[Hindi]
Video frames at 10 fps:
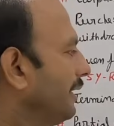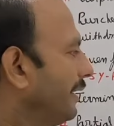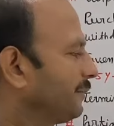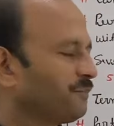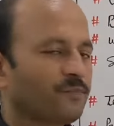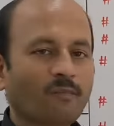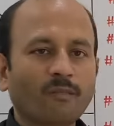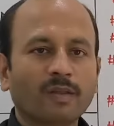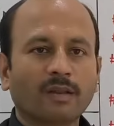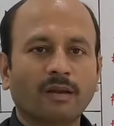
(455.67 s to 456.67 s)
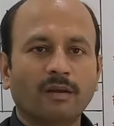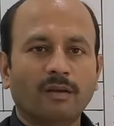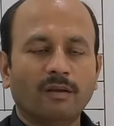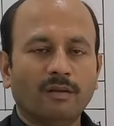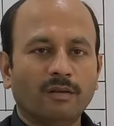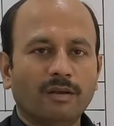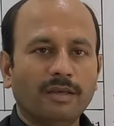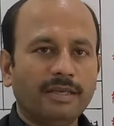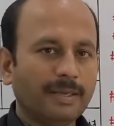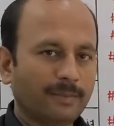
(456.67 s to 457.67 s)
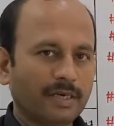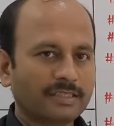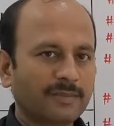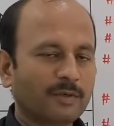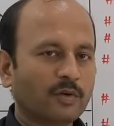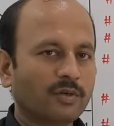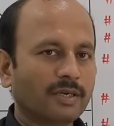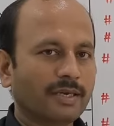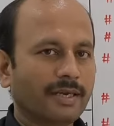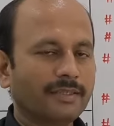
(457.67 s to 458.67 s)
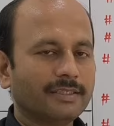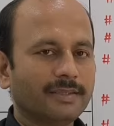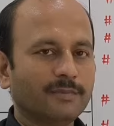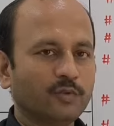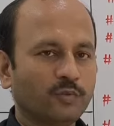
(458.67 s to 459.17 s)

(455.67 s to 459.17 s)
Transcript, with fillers: गया है ये पार्सियल विड्रॉ का क्या है जैसे